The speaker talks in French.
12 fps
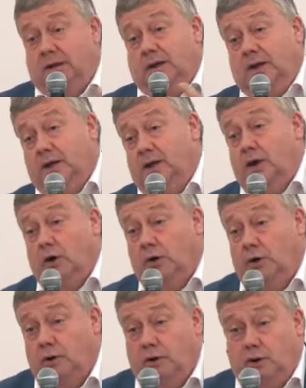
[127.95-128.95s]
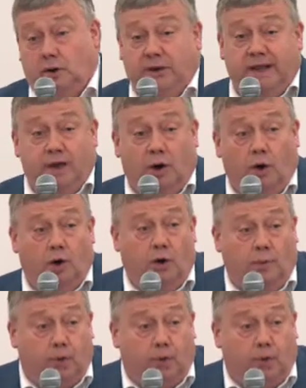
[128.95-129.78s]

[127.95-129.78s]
et en, ayant, en